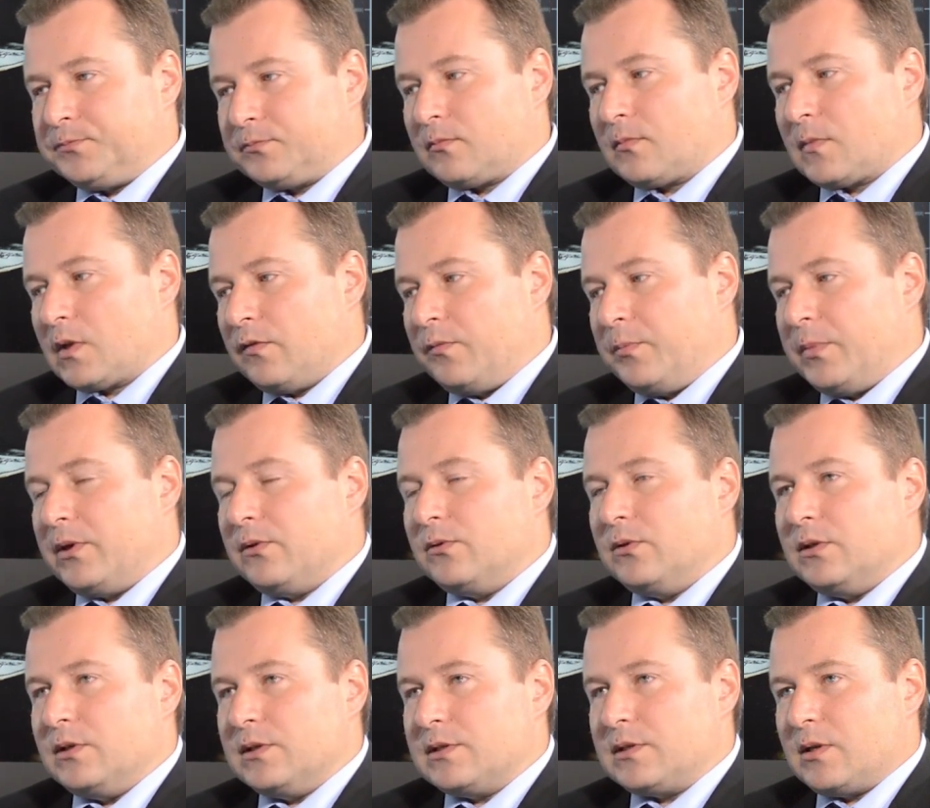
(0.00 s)
в
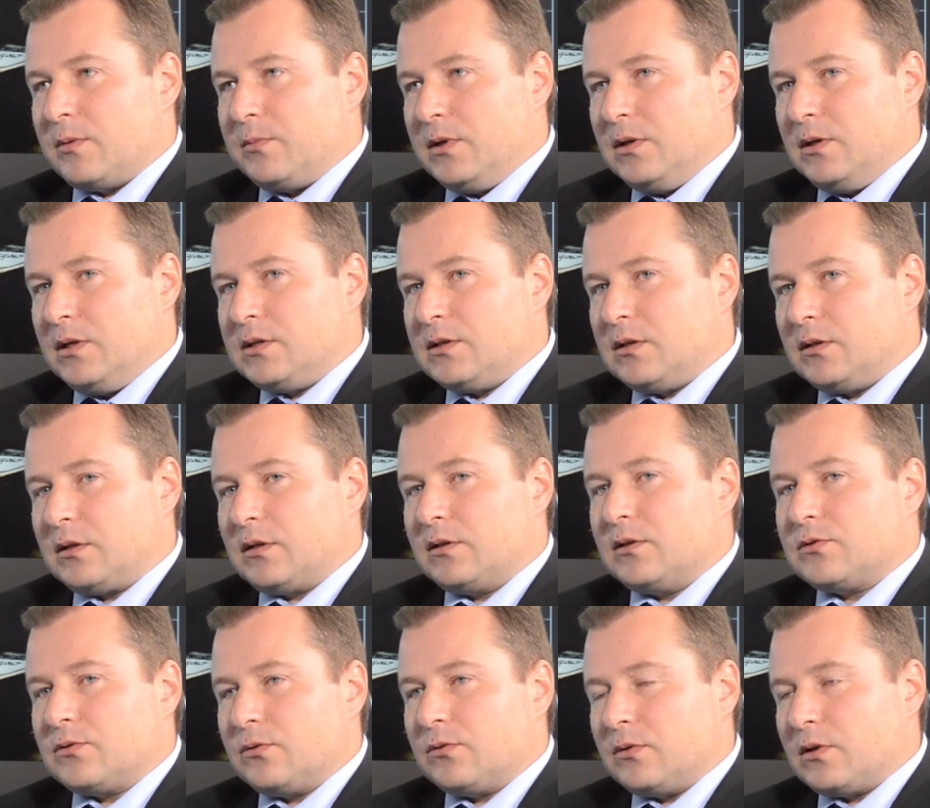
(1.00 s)
периоды нестабильности
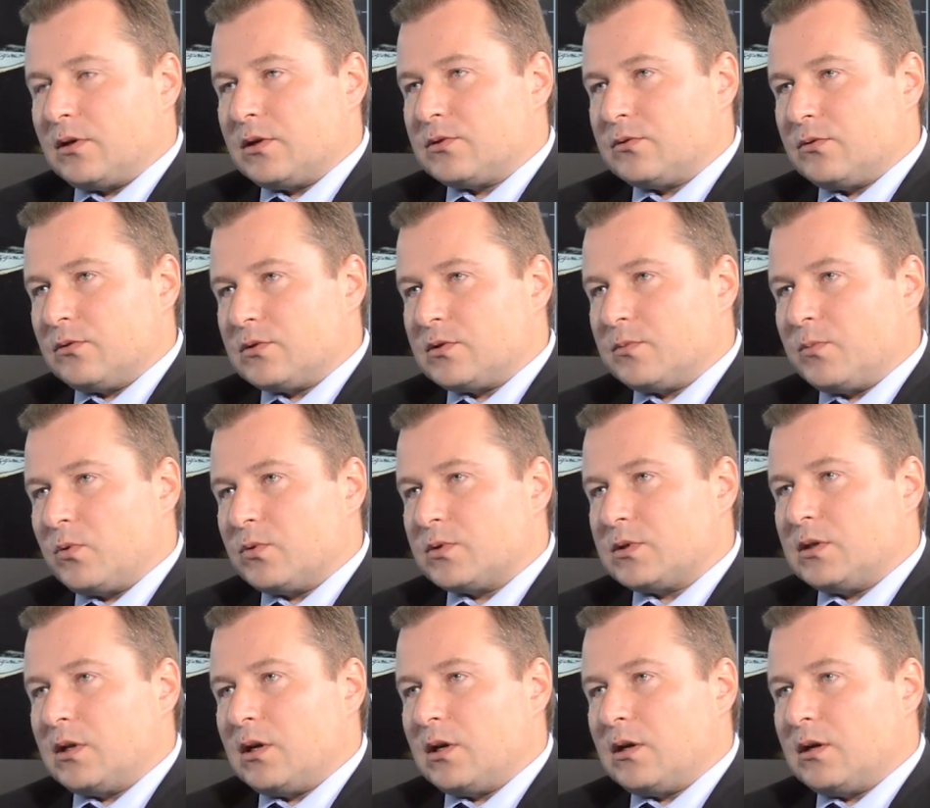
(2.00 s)
традиционно растет
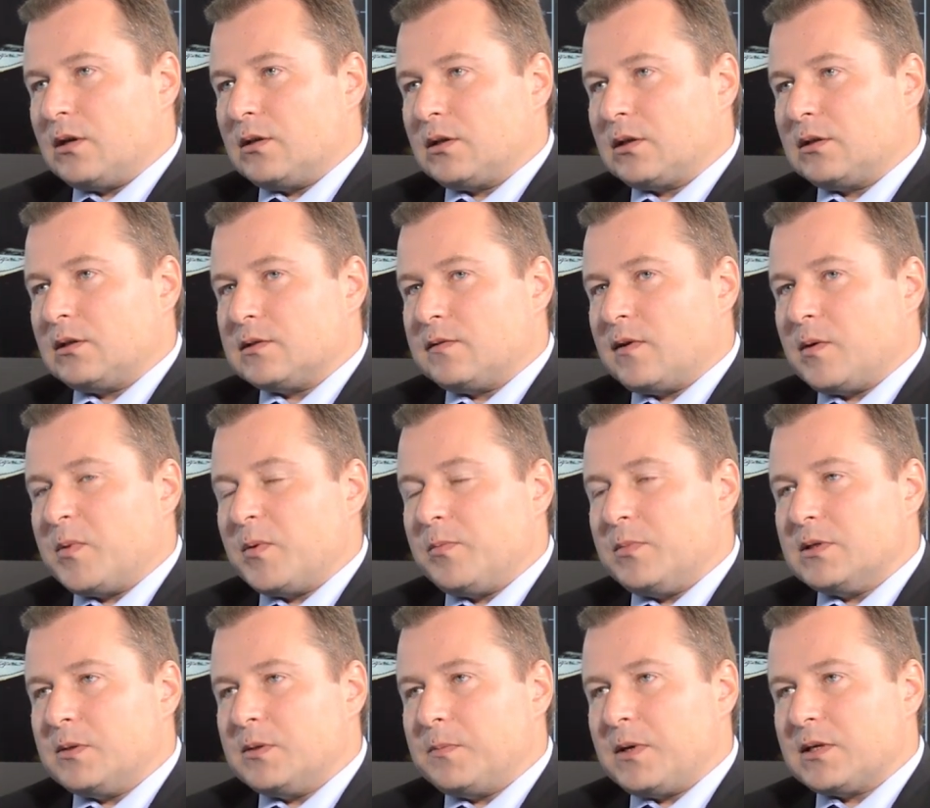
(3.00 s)
спрос на так называемые
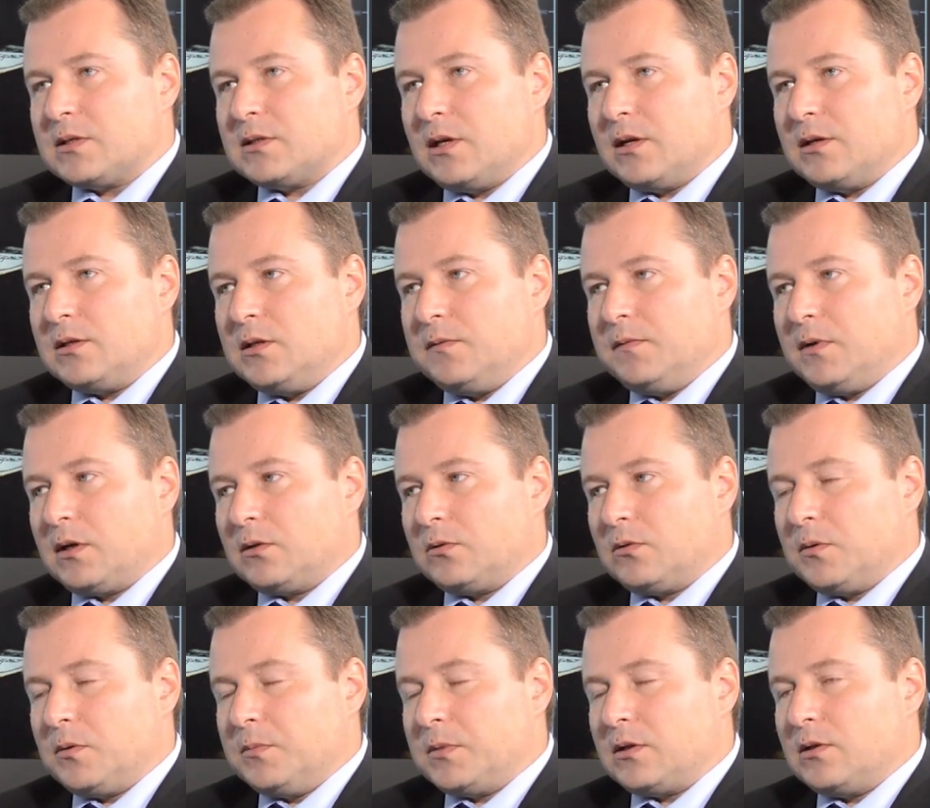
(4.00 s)
безопасные активы,
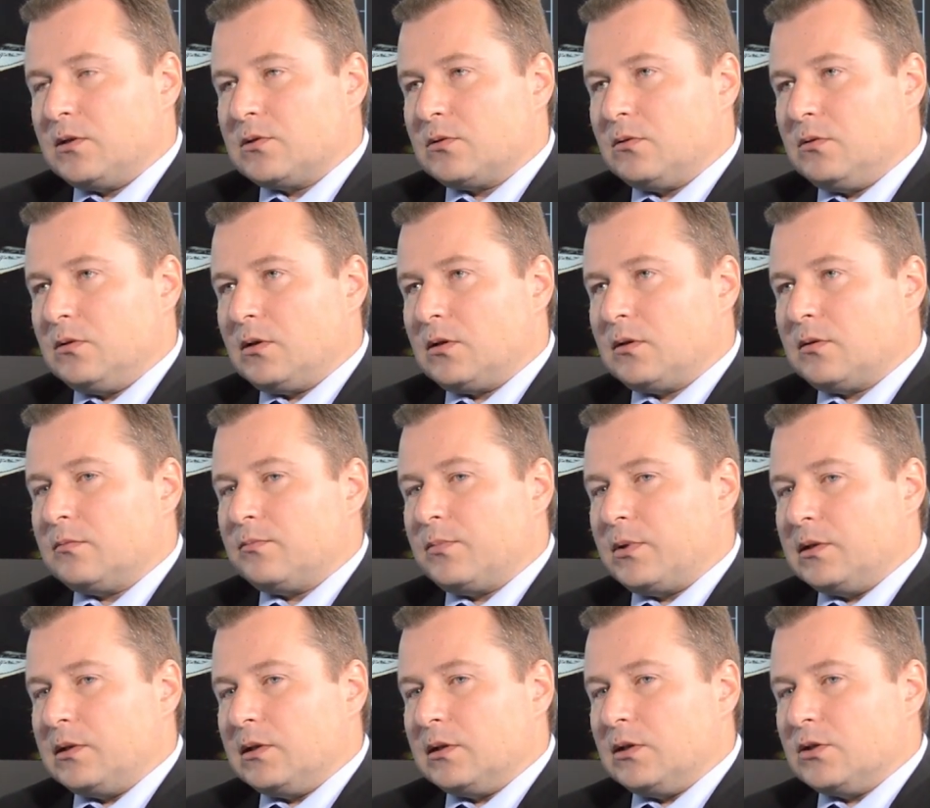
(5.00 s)
которым традиционно
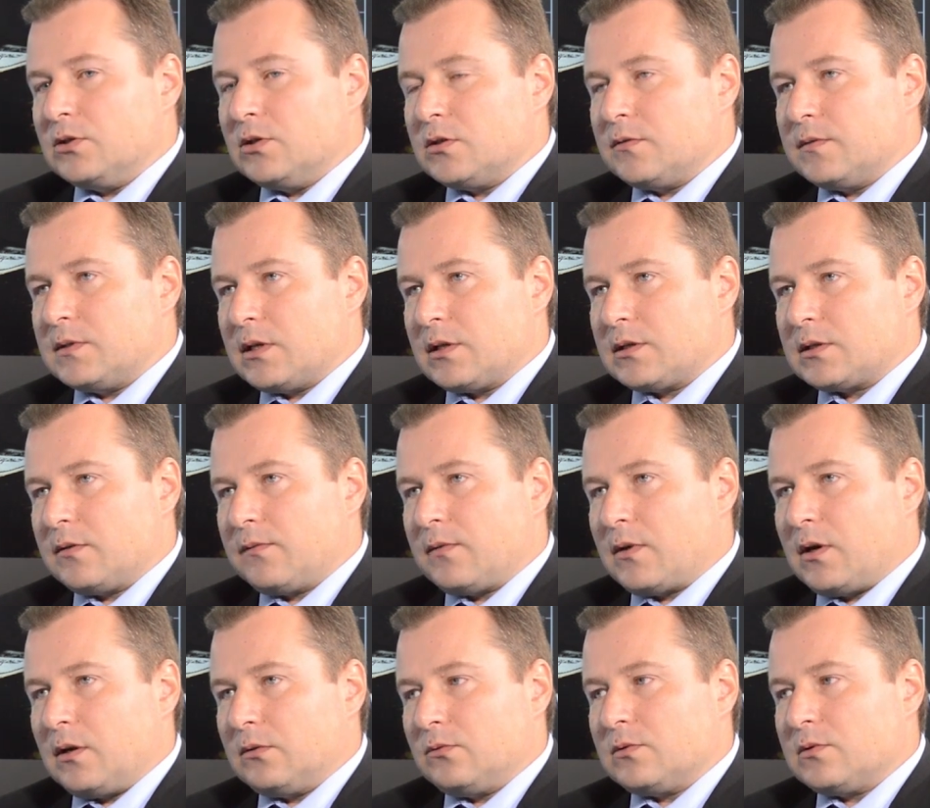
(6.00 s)
принадлежит швейцарский
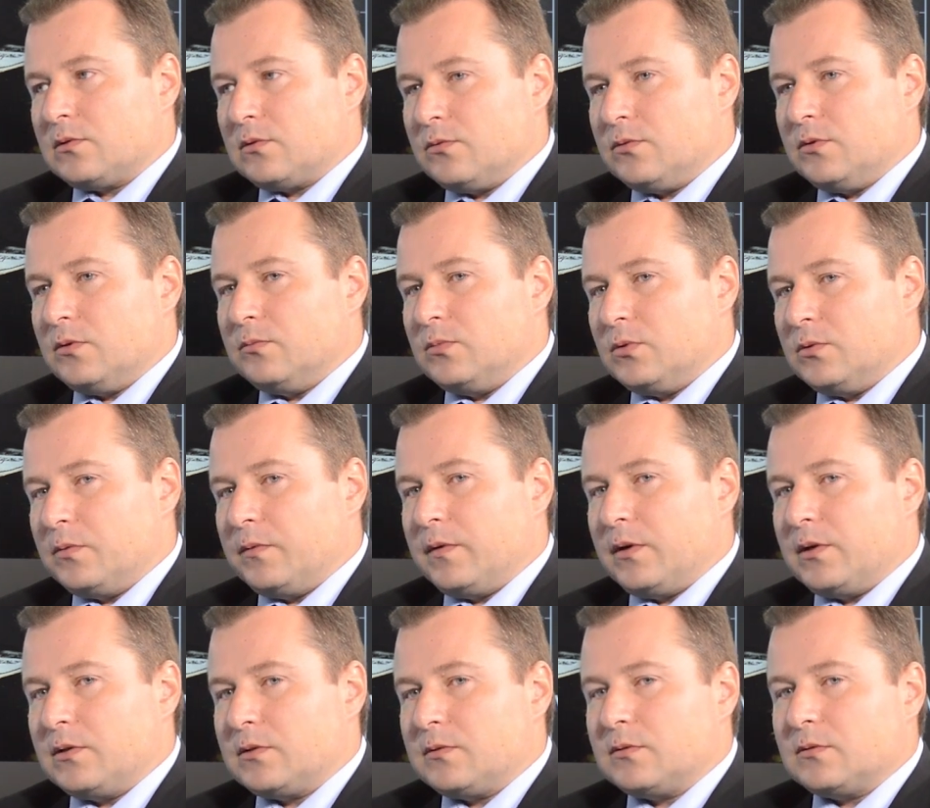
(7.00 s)
франк. То есть люди, будем
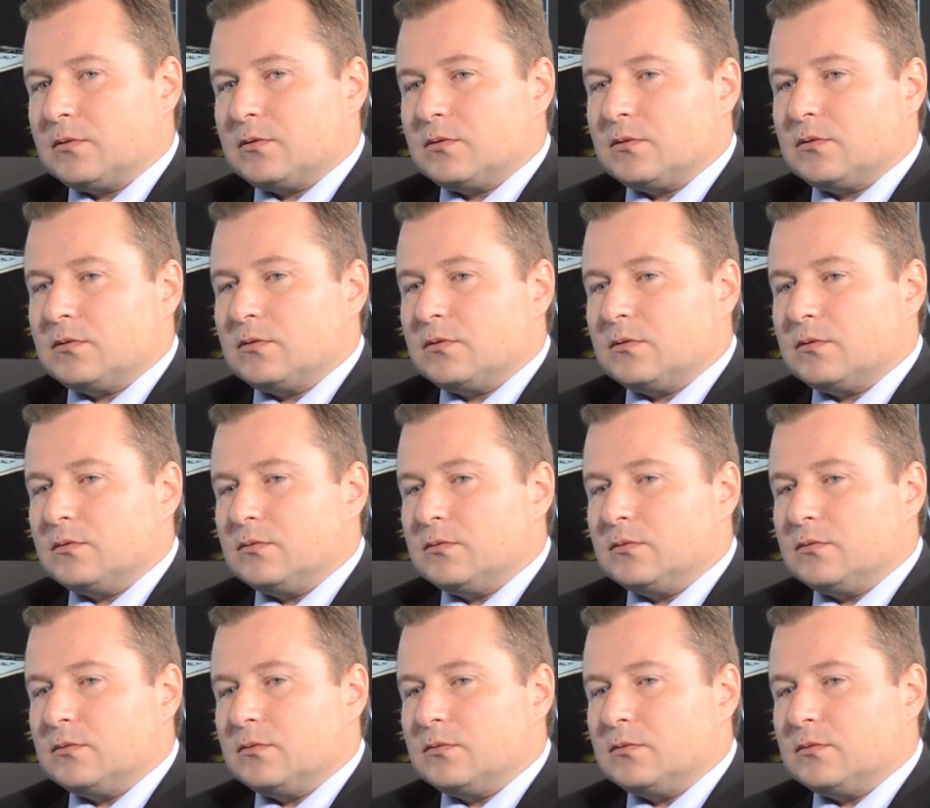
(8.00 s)
говорить, э,